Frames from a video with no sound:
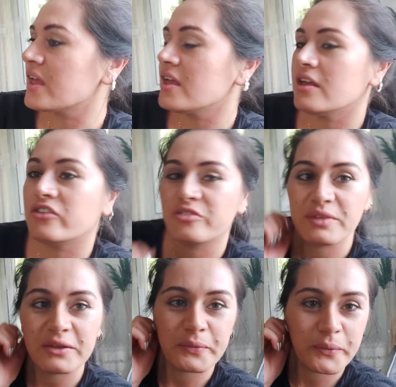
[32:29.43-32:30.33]

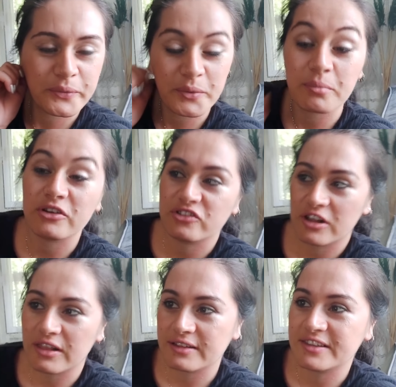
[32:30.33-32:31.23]
Şimdilik
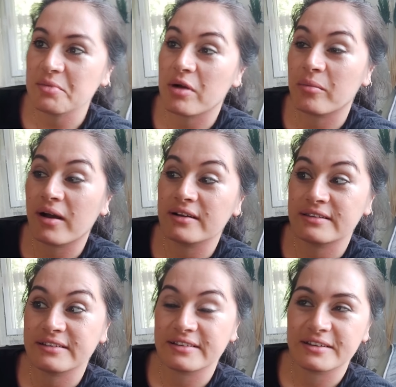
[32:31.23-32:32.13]
maşallah diyeyim ama
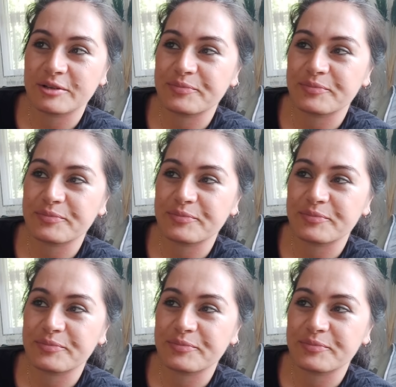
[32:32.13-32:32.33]
artık e,